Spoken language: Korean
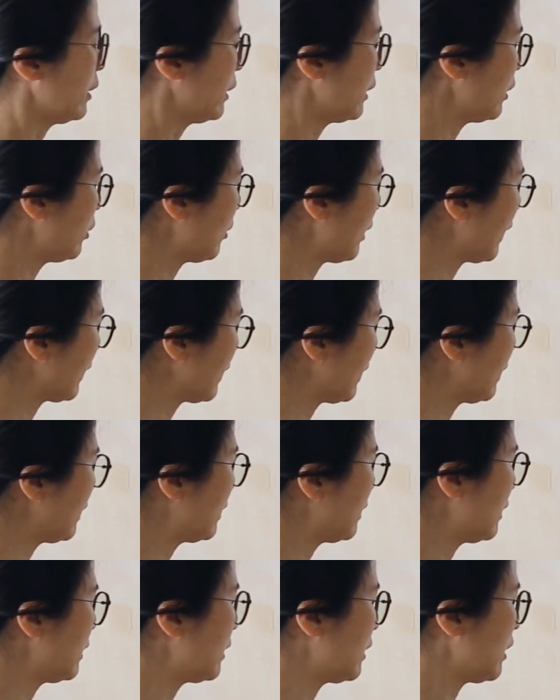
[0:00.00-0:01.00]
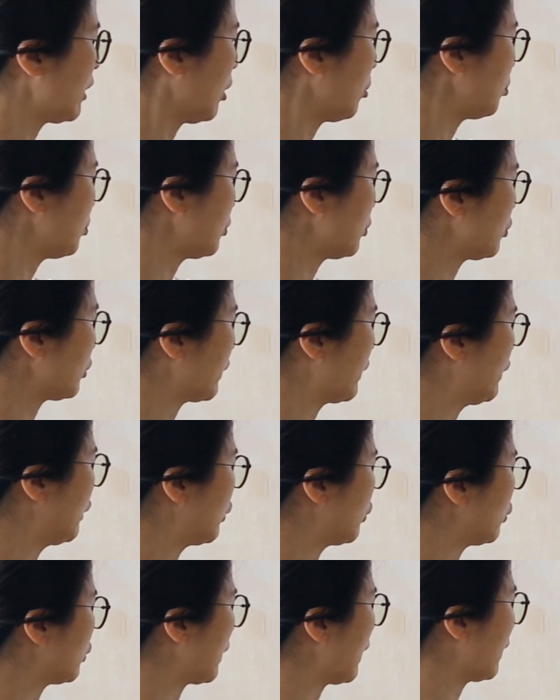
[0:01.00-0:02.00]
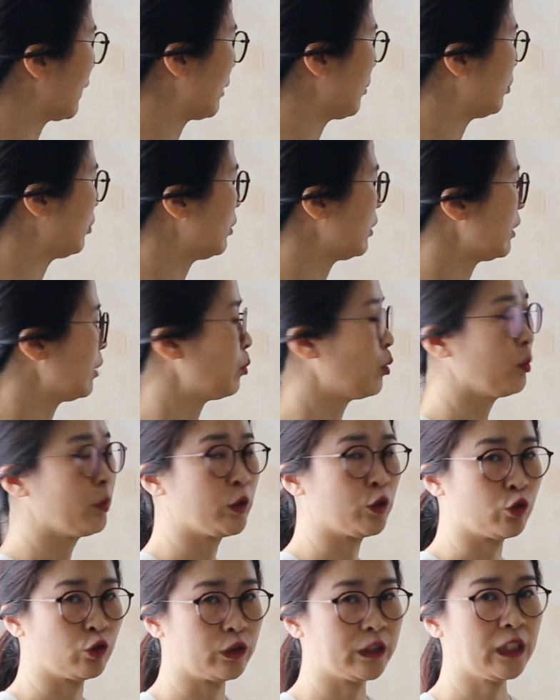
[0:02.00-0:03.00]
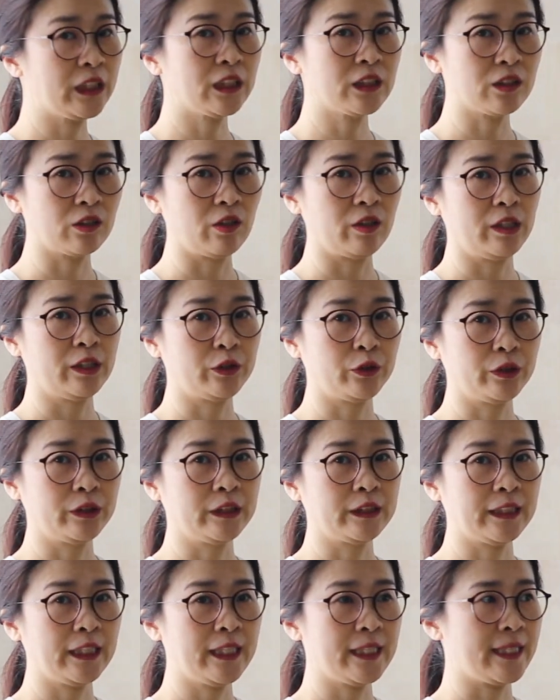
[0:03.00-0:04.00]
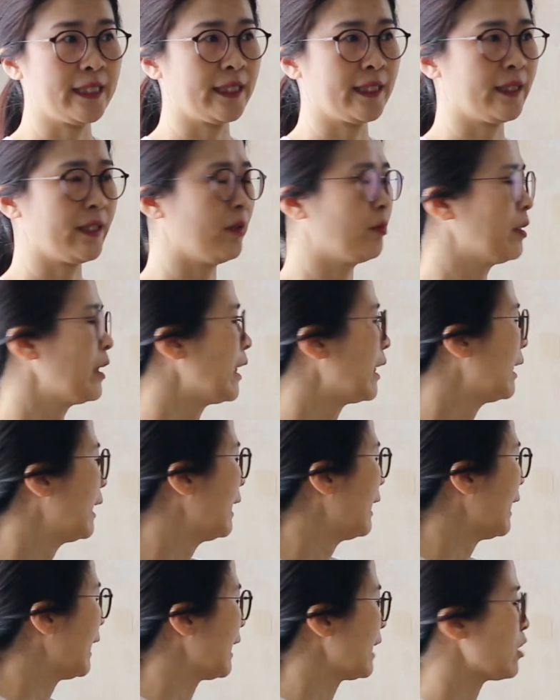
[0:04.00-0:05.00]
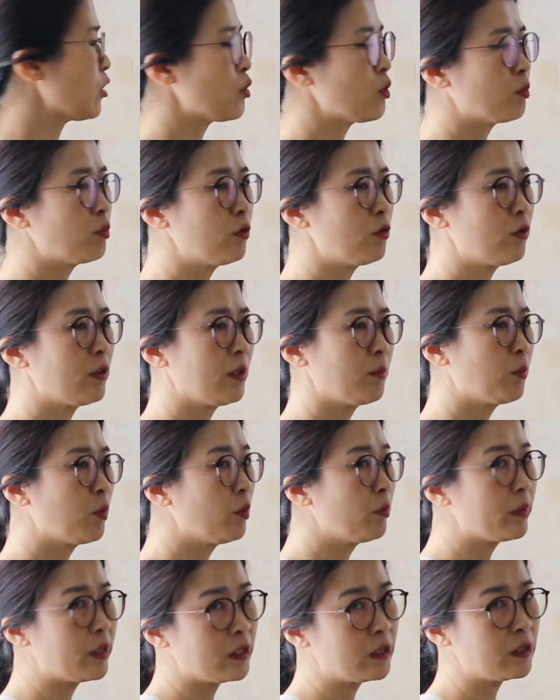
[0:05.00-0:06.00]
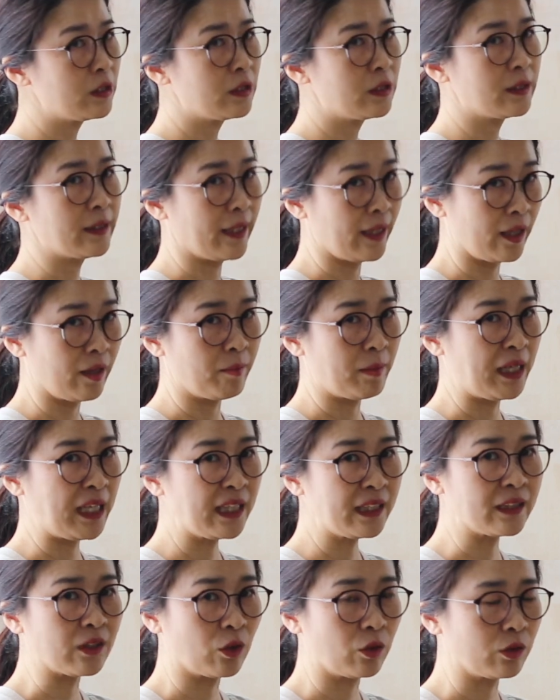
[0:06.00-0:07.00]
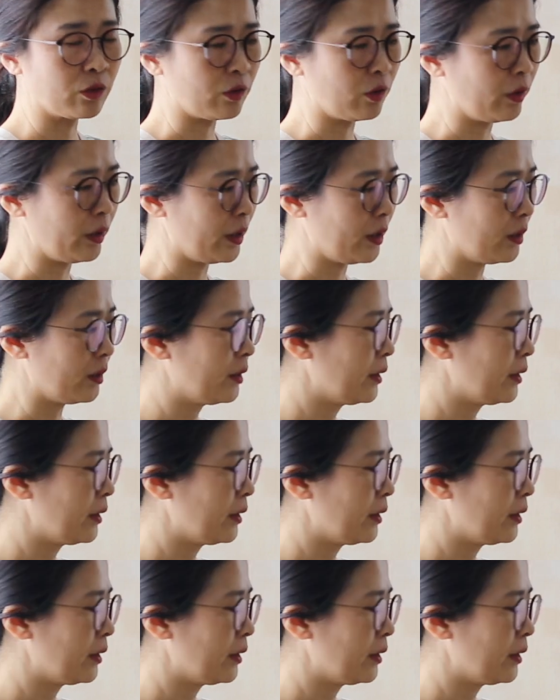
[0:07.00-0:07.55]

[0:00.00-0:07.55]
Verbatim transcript: 이 화기는 옆으로 길쭉하게 플로랄 폼이 두 장이 들어갈 수 있는 사이즈이기 때문에 한쪽 플로랄 폼 있는 데에만 넣을 거예요.